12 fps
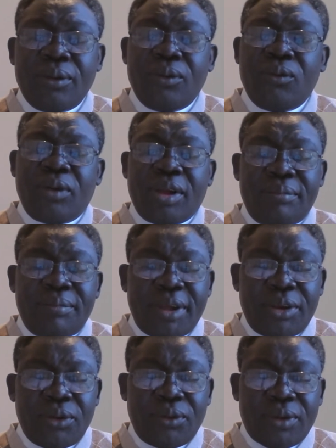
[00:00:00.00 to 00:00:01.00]

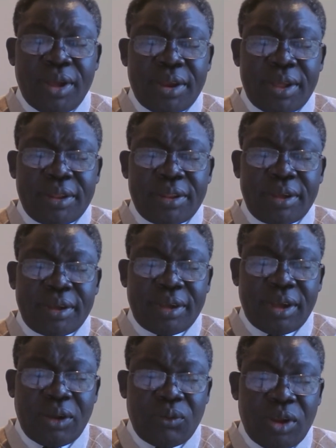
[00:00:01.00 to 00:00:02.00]
وكمان لو كان عندك
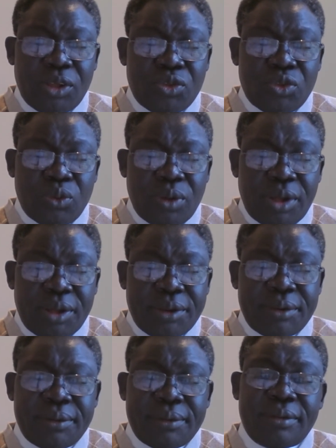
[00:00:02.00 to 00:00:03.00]
أولاد
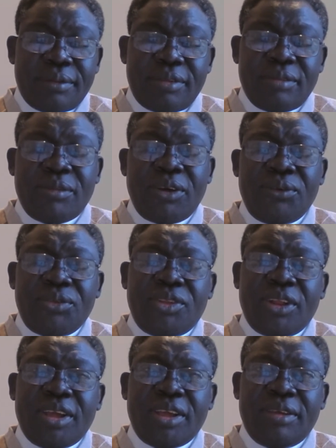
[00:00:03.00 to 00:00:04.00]
صغار زي ما قلت
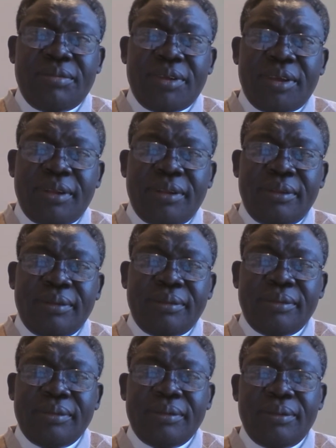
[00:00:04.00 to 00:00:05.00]
لك قبل
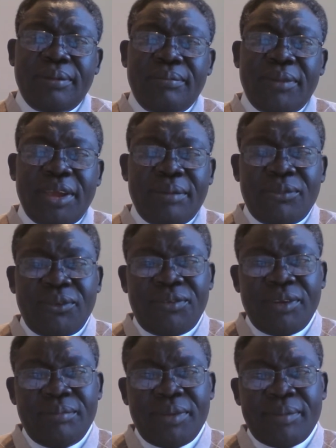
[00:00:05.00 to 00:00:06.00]
ما يبقوا في
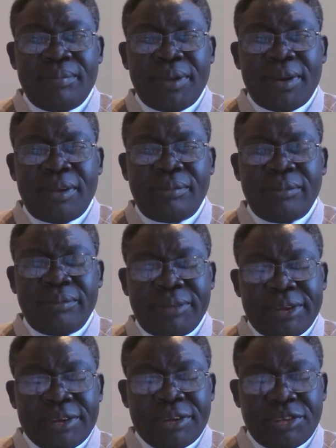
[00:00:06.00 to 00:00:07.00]
البيت برام
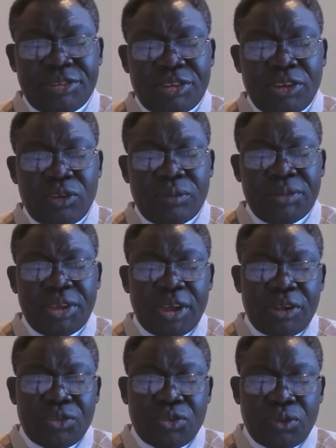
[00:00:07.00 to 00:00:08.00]
ممكن تشيلهم
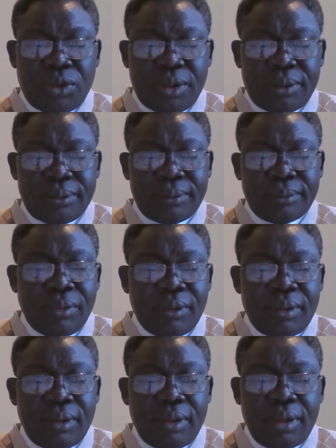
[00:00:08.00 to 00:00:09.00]
إياه صغار
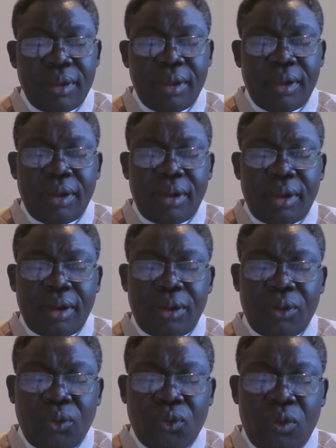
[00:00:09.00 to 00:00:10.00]
آه،
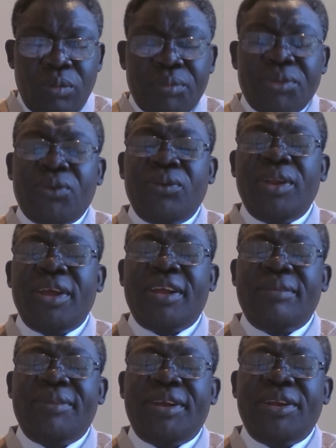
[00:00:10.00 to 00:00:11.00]
حكومة بيقول لك
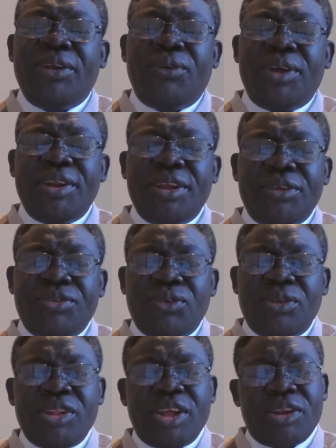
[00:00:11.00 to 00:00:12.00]
كمان لو عندك
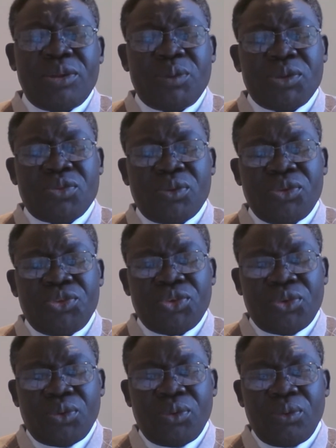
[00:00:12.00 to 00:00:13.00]
زول ده توصل
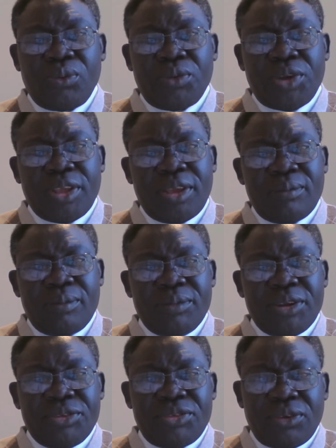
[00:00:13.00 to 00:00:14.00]
الشغل وتجيبه من
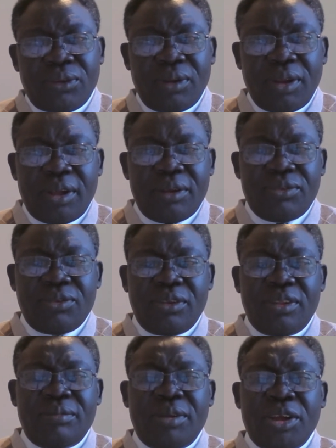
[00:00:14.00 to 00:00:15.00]
الشغل لأن الزول
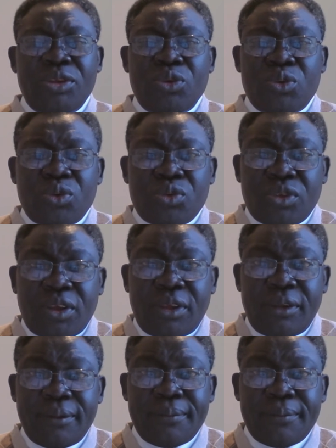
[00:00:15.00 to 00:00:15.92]
ده ما عنده رخصة